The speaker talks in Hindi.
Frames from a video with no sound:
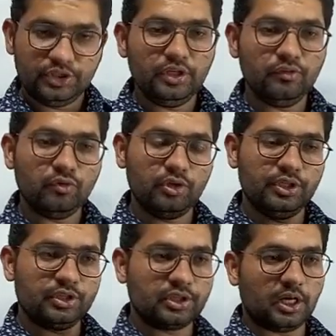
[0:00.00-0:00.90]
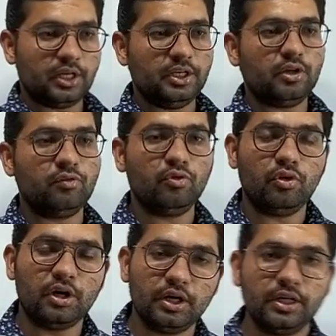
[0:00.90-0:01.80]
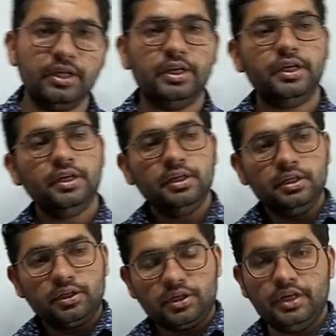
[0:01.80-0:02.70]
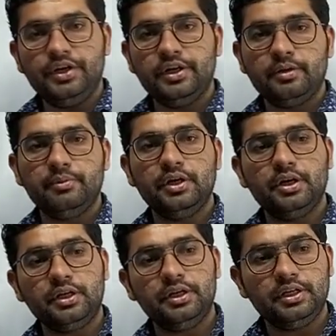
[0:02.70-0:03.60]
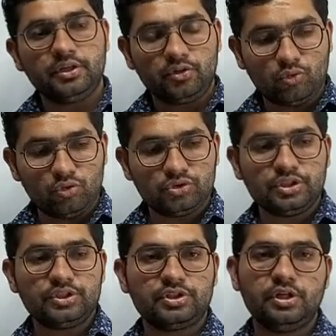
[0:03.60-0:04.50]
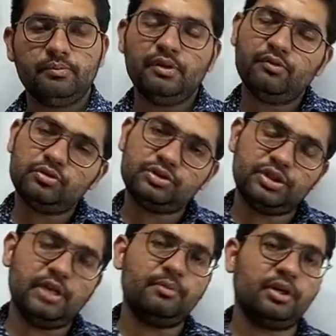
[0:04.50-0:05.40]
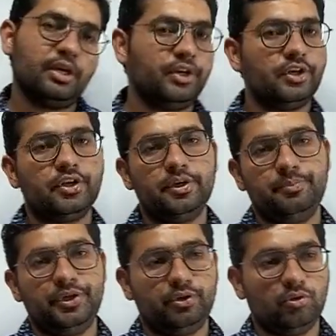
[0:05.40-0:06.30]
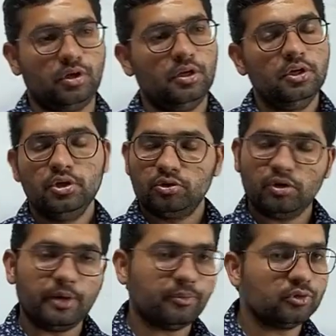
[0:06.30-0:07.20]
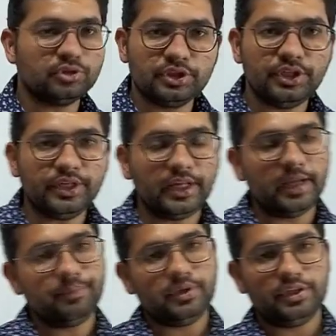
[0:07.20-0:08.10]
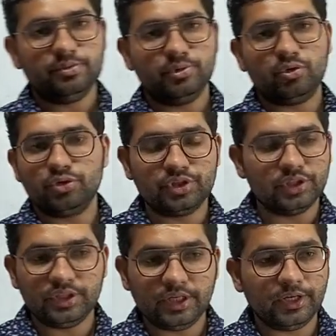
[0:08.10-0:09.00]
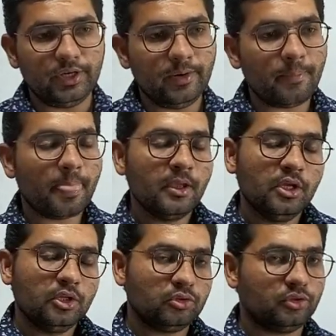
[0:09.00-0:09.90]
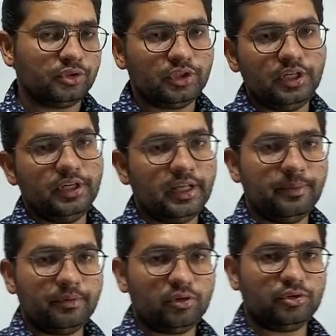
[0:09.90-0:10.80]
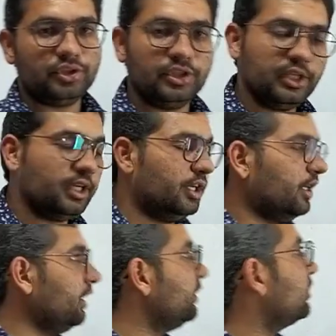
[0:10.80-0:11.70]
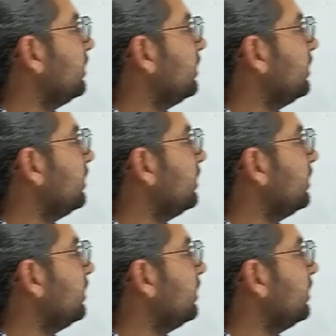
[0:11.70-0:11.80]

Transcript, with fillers: दिन वही तारीख वो अगले कैलेंडर में अगले कौन से सन में वो सेम कैलेंडर रिपीट होगा तो आपको तीन टाइप के इसमें क्वेश्चन देखने हैं तो तीन टाइप के क्वेश्चन देखने के लिए